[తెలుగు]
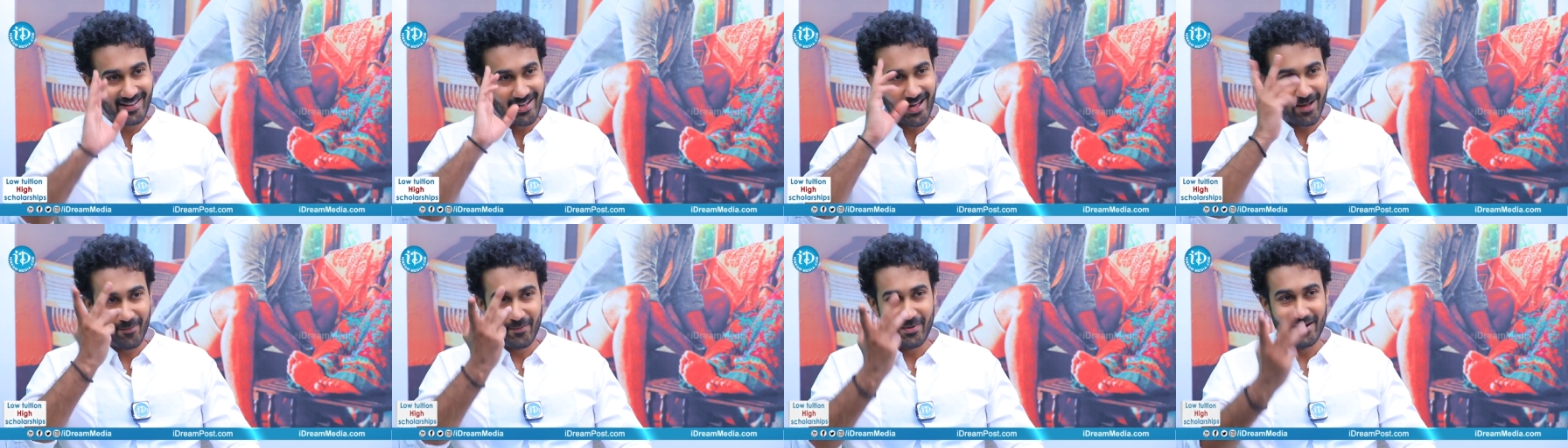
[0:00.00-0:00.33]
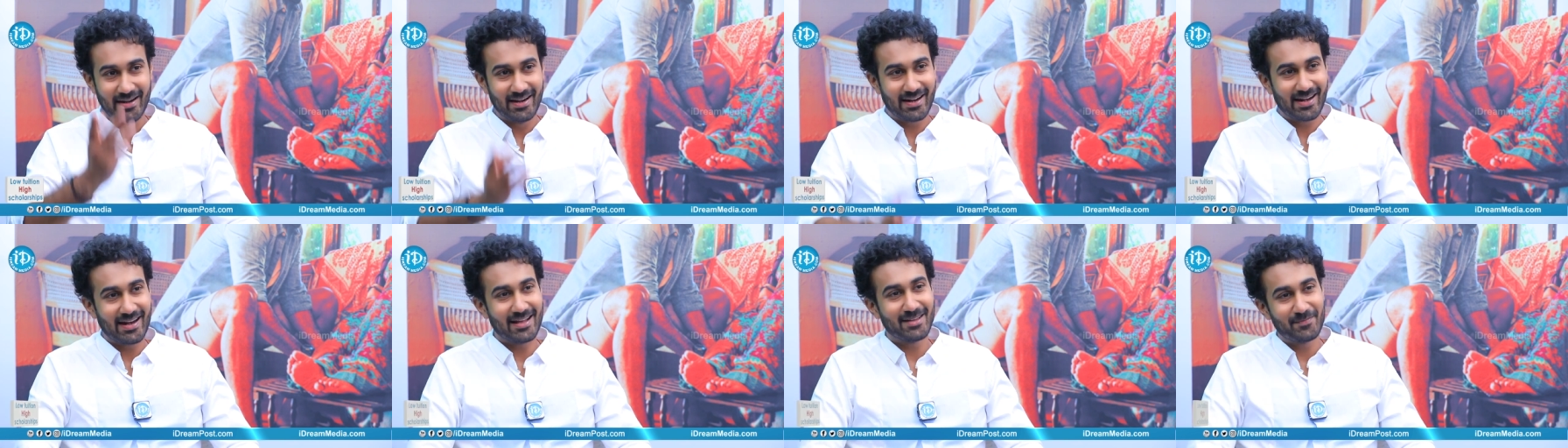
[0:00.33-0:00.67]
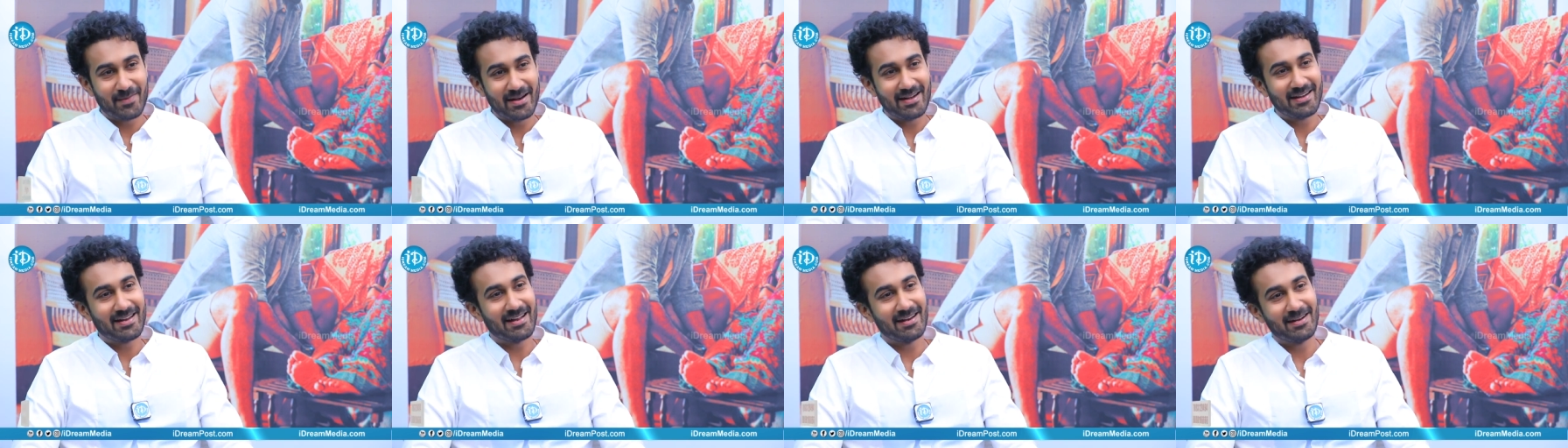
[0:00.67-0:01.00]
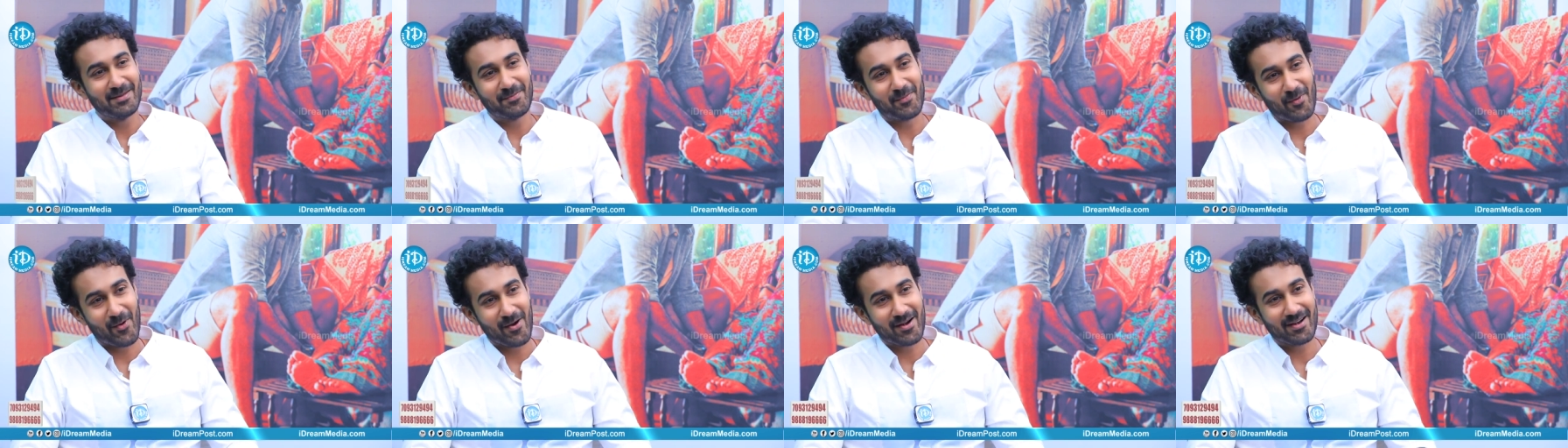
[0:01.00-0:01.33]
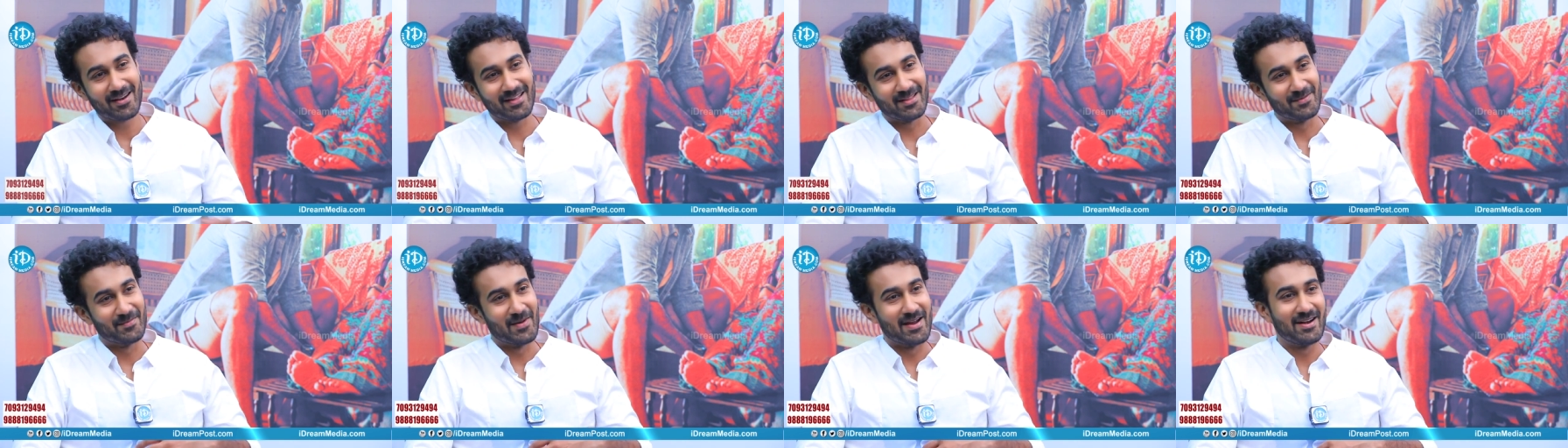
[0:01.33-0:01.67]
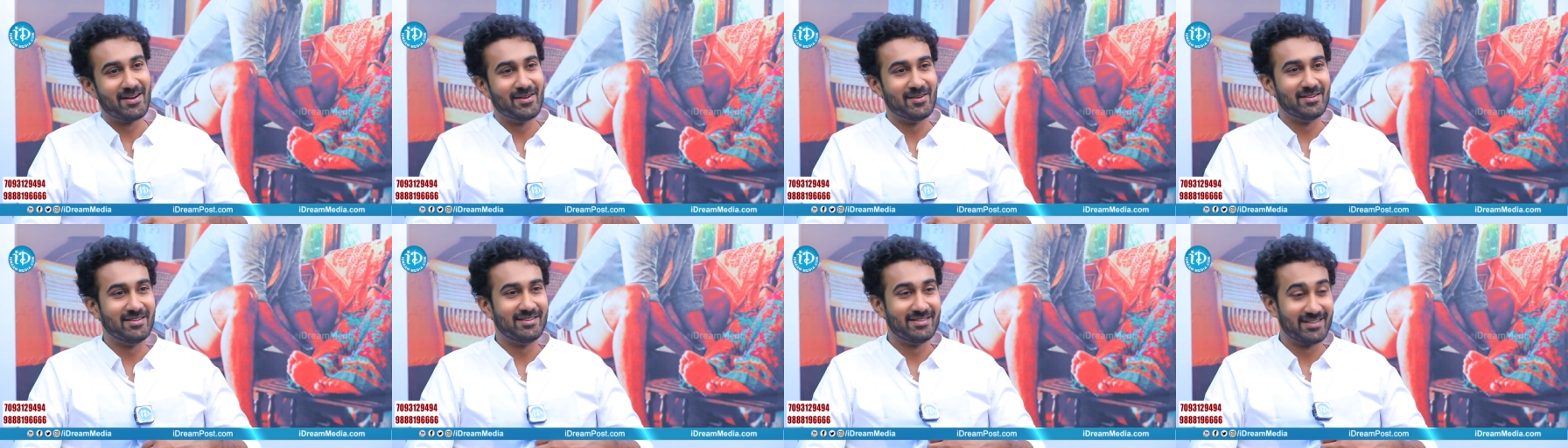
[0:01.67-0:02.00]
ఆ మిడిల్ క్లాస్ మెంటాలిటీ పోవట్లేదు
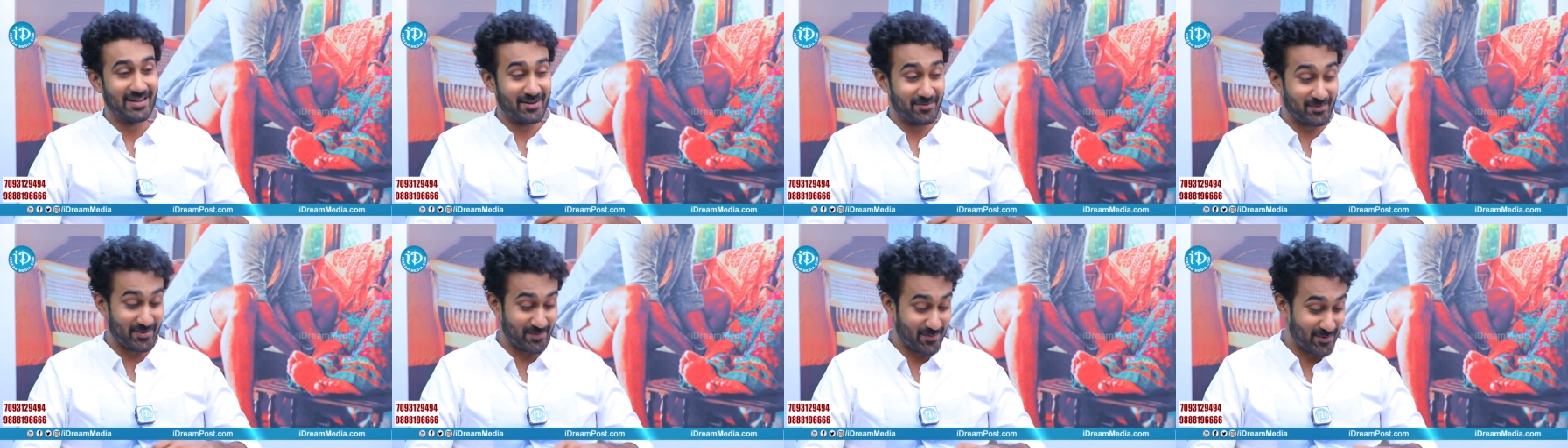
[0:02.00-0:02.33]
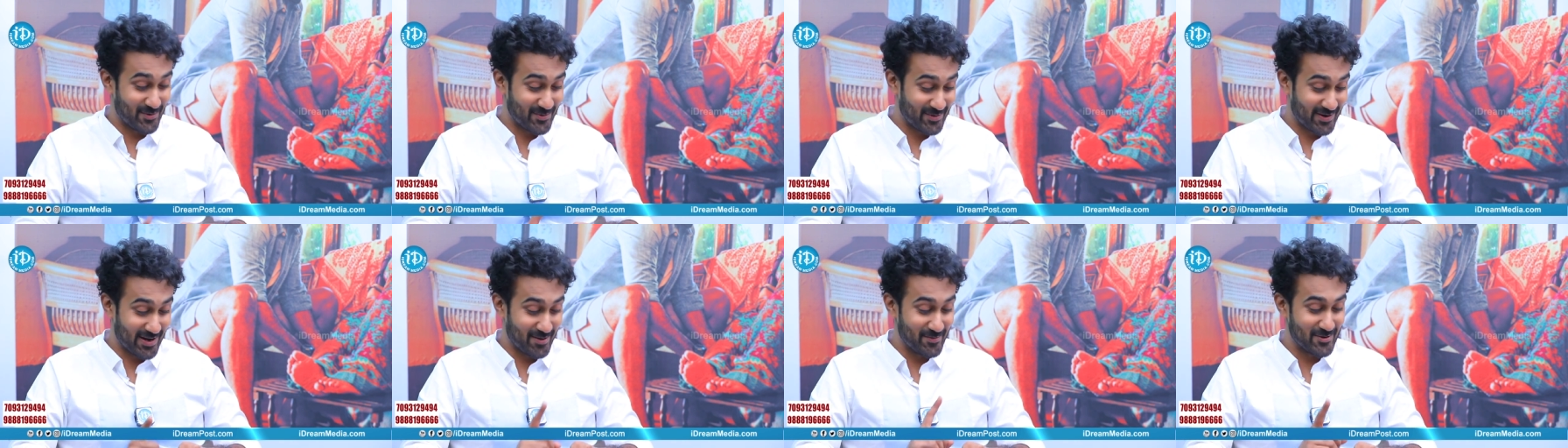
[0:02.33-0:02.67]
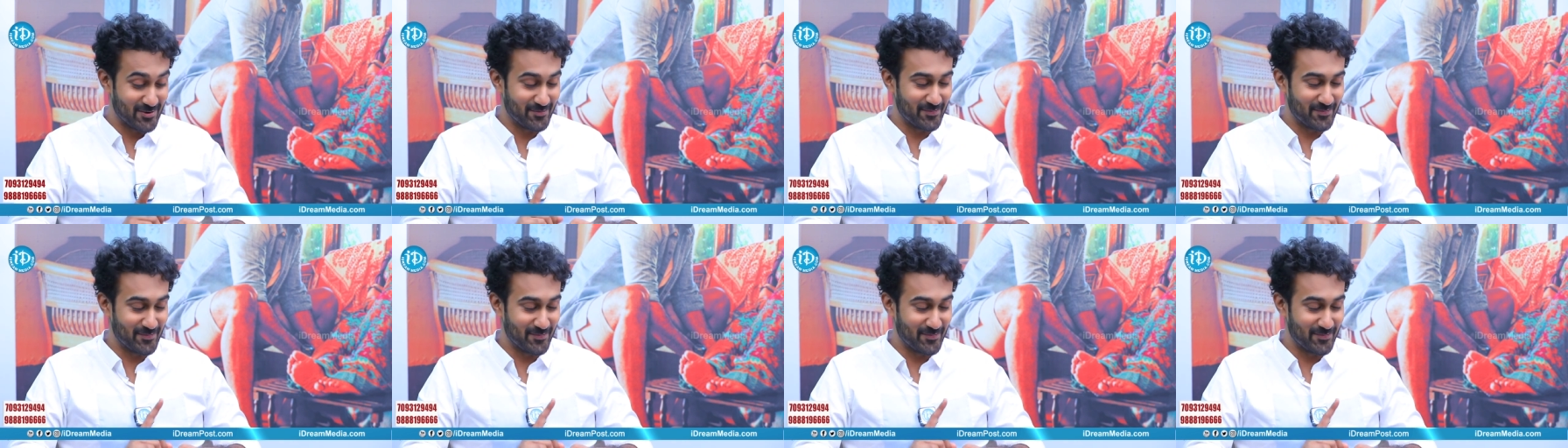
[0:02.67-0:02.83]
మైండ్లో నుంచి నూట యాభై